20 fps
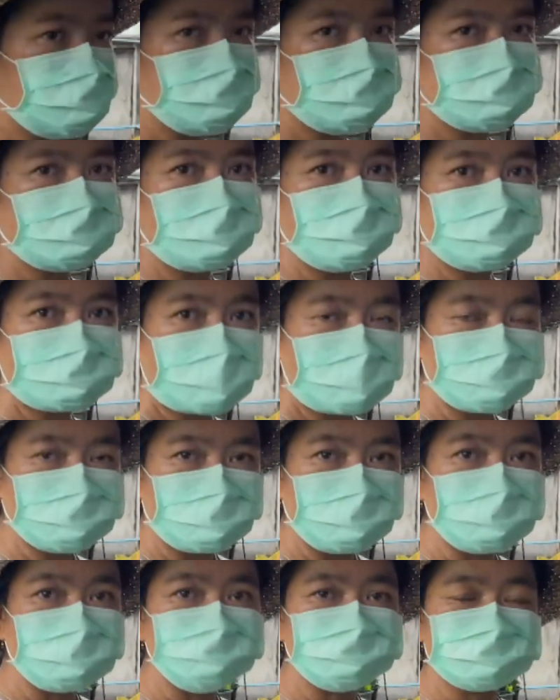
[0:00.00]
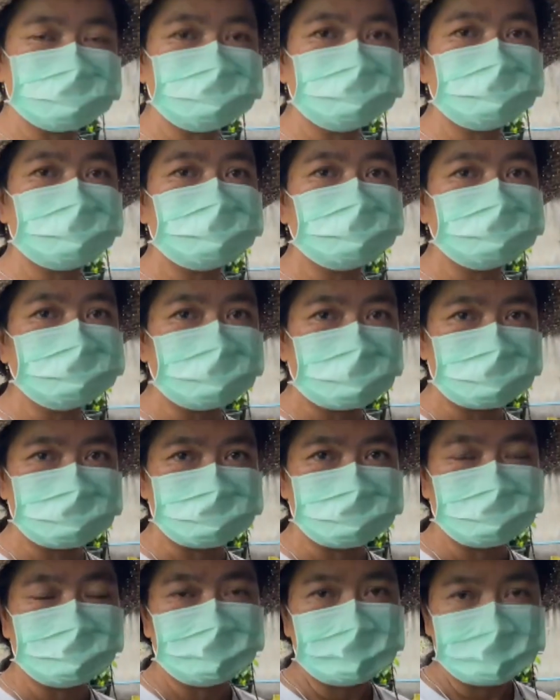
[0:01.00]
แล้วน้ำเพิ่มขึ้นเรื่อ
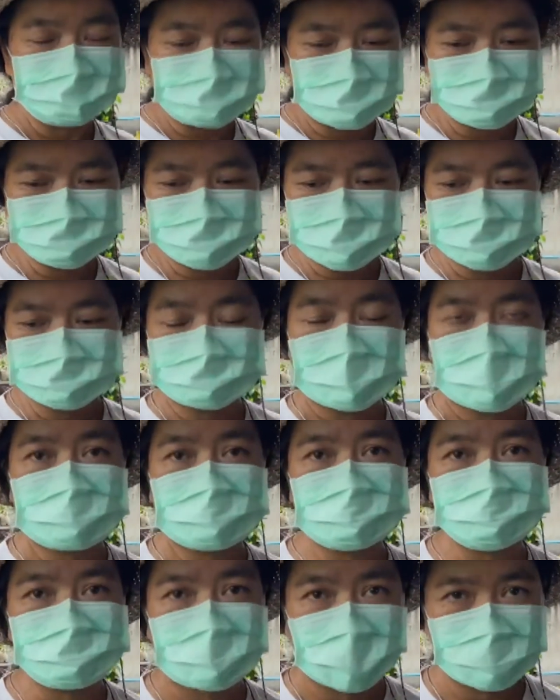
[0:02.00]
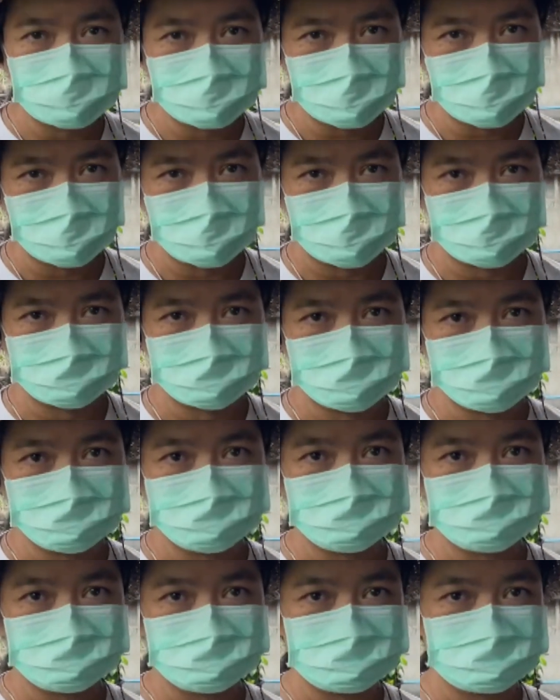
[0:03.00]
ยๆไม่มีการระบายออกเลย
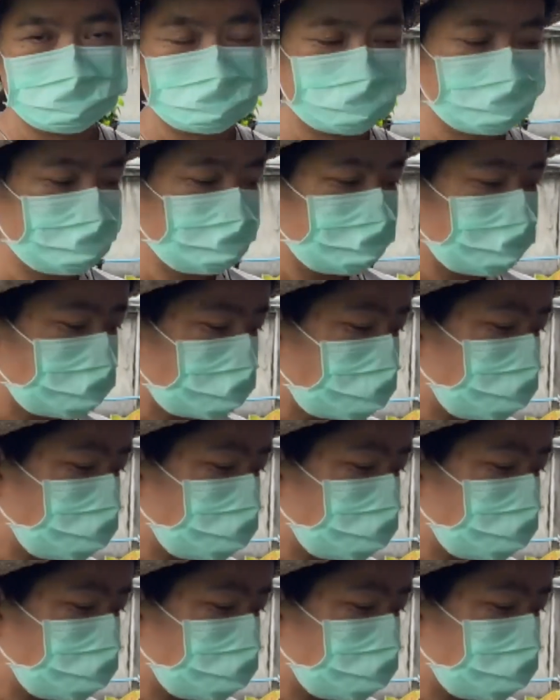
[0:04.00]
แล้ว